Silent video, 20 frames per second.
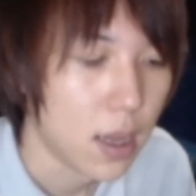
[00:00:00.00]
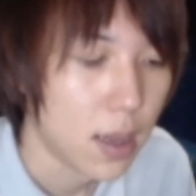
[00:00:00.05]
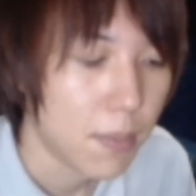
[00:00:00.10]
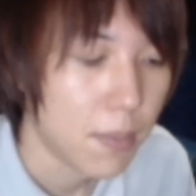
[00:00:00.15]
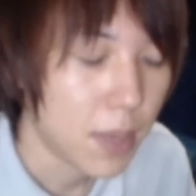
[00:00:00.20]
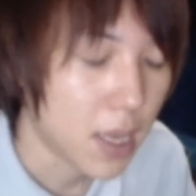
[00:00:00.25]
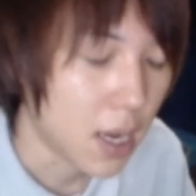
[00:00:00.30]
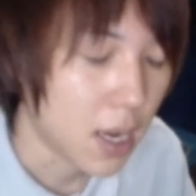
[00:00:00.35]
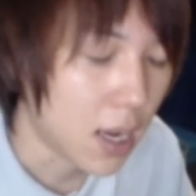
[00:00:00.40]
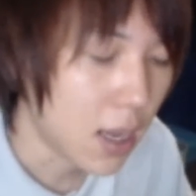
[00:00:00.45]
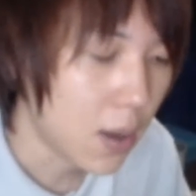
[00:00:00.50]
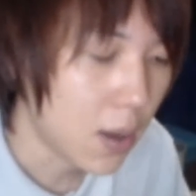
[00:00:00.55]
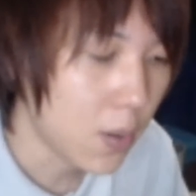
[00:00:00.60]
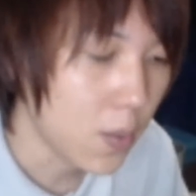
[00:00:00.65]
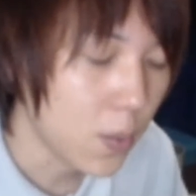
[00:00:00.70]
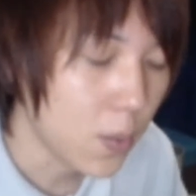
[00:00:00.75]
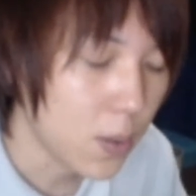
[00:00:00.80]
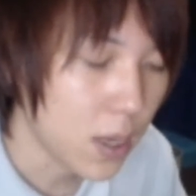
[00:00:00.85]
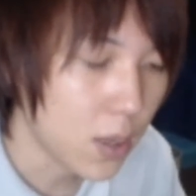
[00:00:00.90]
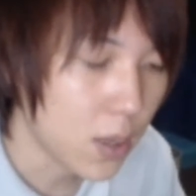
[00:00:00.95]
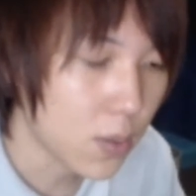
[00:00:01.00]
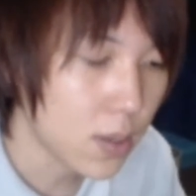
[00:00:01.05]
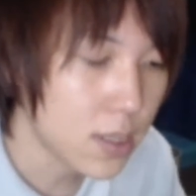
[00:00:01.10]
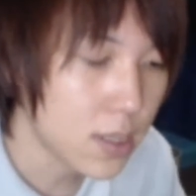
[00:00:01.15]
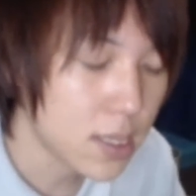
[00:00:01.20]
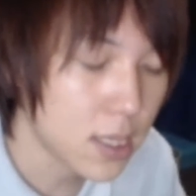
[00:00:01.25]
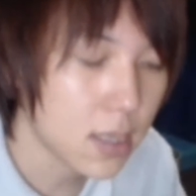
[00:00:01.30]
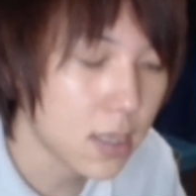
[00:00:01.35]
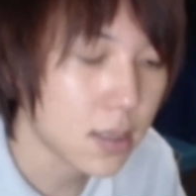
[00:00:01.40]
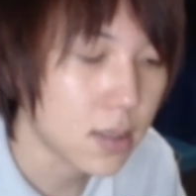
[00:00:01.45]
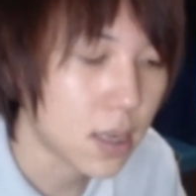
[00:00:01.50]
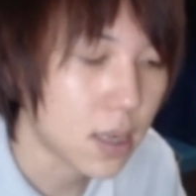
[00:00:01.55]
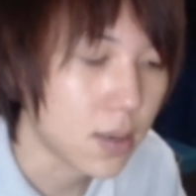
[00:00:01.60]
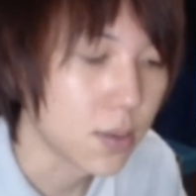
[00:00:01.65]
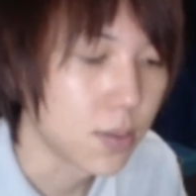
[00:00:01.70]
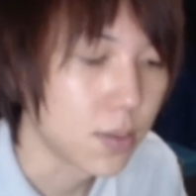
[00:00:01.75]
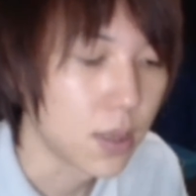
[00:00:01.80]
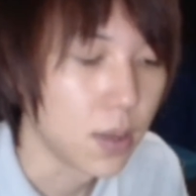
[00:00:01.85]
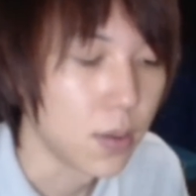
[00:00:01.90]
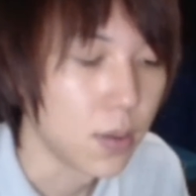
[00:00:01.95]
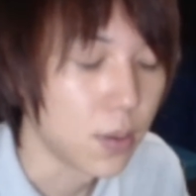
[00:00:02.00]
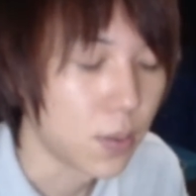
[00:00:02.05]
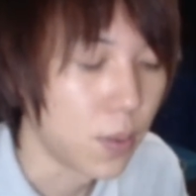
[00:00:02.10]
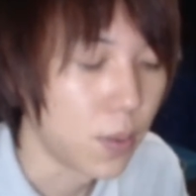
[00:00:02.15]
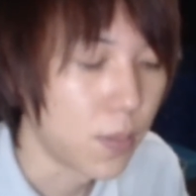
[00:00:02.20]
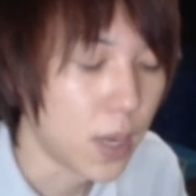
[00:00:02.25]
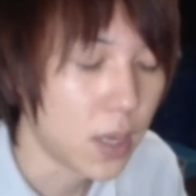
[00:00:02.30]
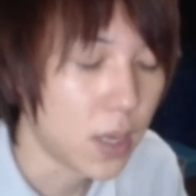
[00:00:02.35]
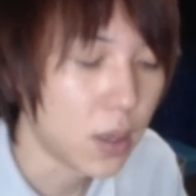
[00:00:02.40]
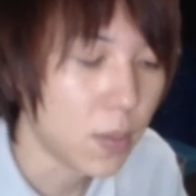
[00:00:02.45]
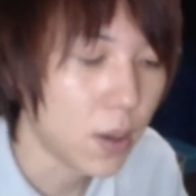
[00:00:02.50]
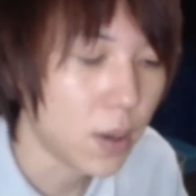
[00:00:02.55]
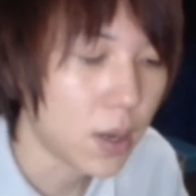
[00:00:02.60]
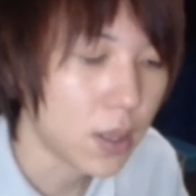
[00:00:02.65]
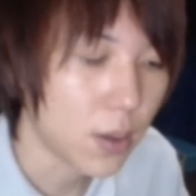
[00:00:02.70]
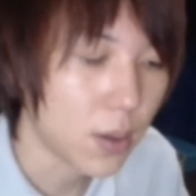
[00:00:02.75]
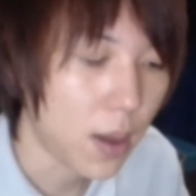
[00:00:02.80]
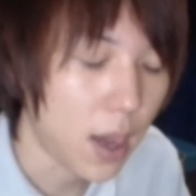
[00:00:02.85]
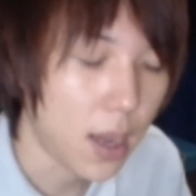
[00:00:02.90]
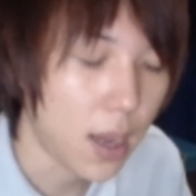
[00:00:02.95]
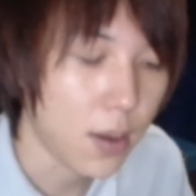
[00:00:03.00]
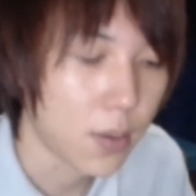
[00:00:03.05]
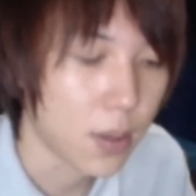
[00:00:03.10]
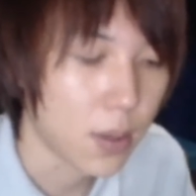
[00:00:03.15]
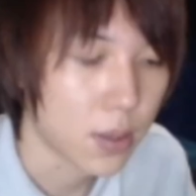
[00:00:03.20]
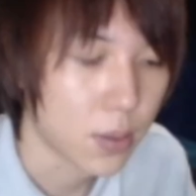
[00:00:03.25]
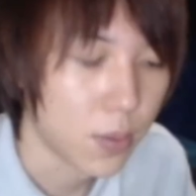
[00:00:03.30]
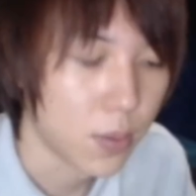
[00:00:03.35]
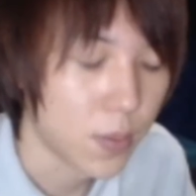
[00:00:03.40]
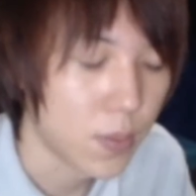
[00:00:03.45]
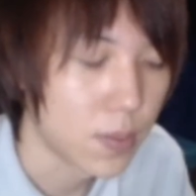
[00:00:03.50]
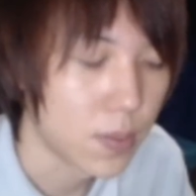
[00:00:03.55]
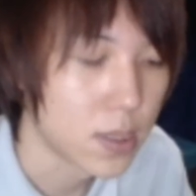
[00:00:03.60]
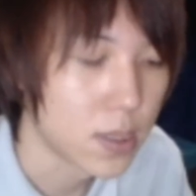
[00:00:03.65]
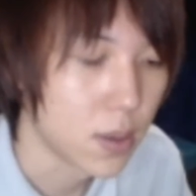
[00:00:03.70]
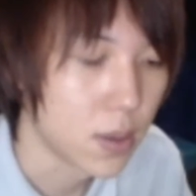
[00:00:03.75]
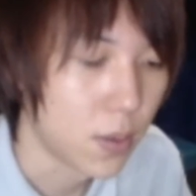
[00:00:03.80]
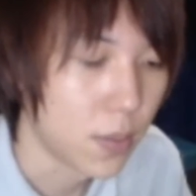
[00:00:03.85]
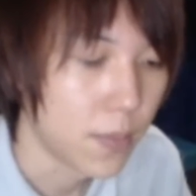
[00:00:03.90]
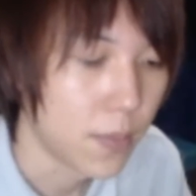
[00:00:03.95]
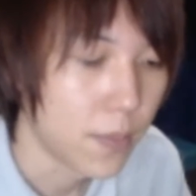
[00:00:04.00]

まあ、ギャラを受け取りづらくなるっていうこう番組側の配慮だと思うんですよ